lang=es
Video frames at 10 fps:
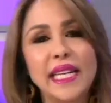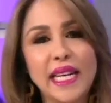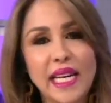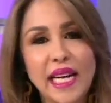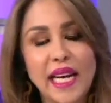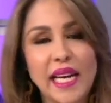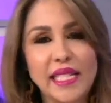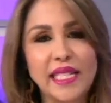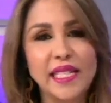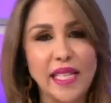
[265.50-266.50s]
Mota.
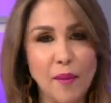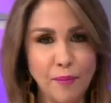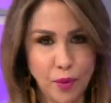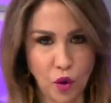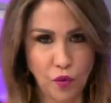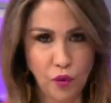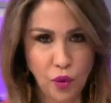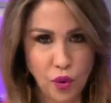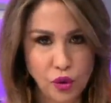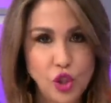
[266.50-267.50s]
Ese está
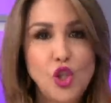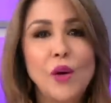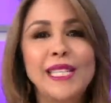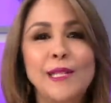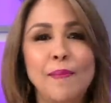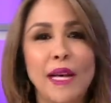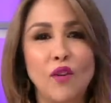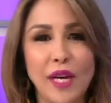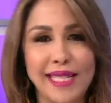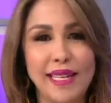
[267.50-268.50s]
prófugo. Yo
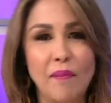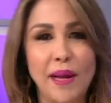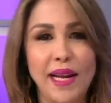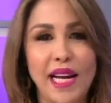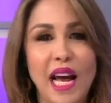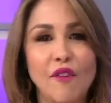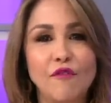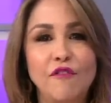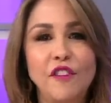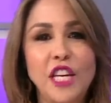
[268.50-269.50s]
espero que se aparezca
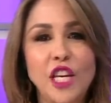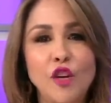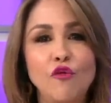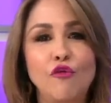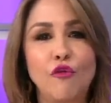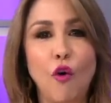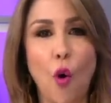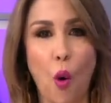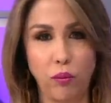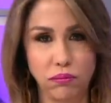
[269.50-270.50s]

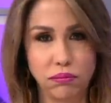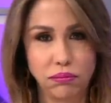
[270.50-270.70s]
vivo.